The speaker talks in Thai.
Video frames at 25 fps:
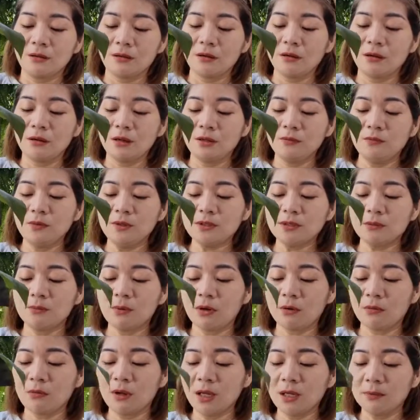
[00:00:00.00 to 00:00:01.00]
ก็ไอวี่จะบ
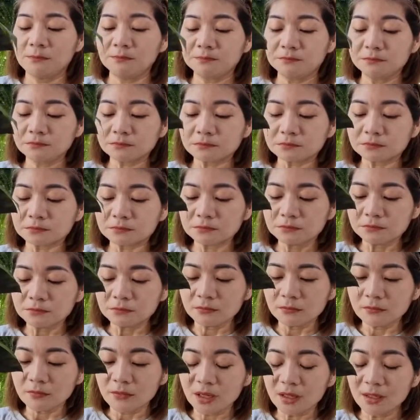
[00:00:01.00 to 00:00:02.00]
อกว่า
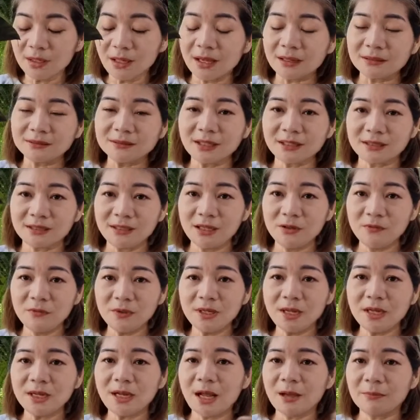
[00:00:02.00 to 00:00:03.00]
หลังจากที่ไอ
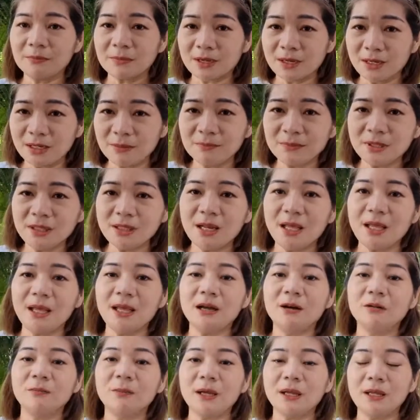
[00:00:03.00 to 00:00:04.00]
วี่ได้ทำคลิปที่แล้
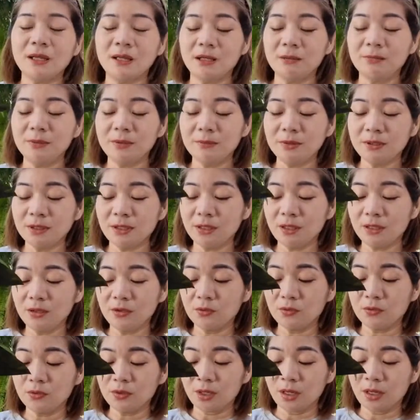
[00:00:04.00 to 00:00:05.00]
วไปให้เพื่อนๆได้
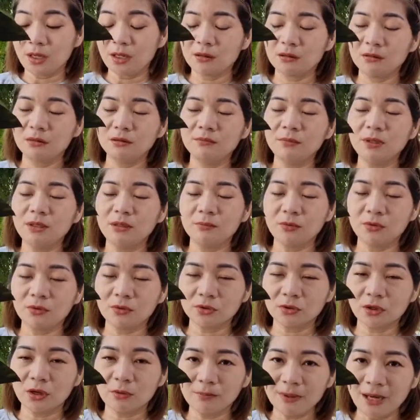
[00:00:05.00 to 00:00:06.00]
ดูนะคะ ก็มีผล
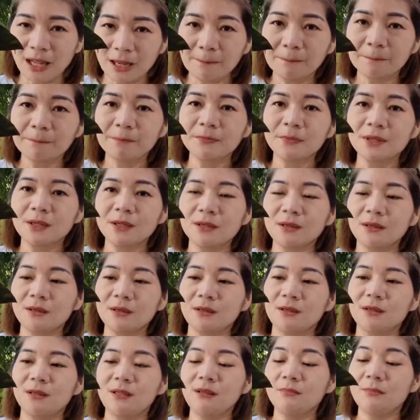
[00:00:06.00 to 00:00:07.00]
ตอบรับ
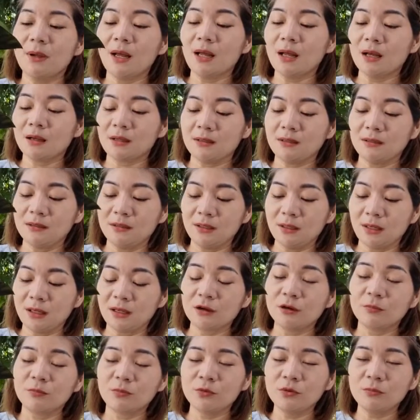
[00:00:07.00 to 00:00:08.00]
ดีมากเลยนะคะ
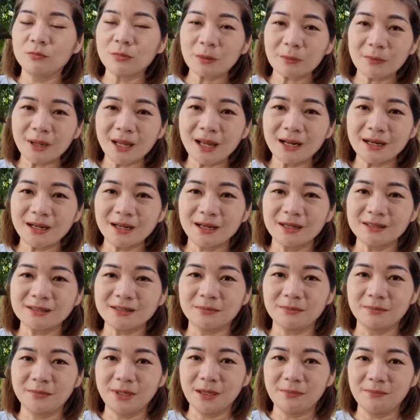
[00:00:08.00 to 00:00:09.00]
ขอบคุณมากๆนะคะ
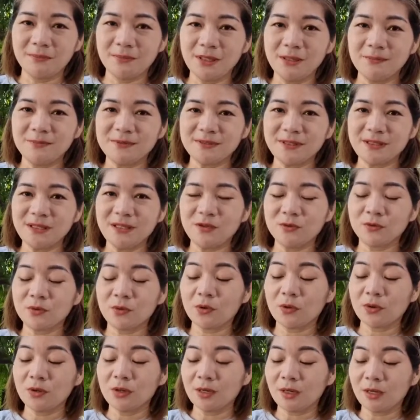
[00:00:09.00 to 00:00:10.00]
สำหรับ FC ทุก
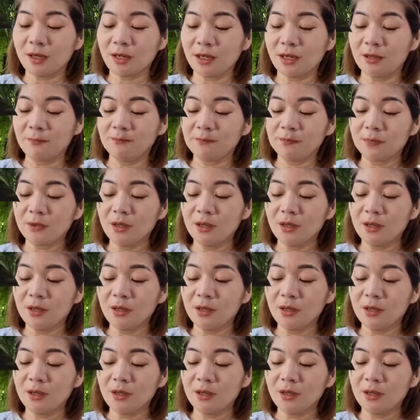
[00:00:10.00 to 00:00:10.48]
คนนะคะ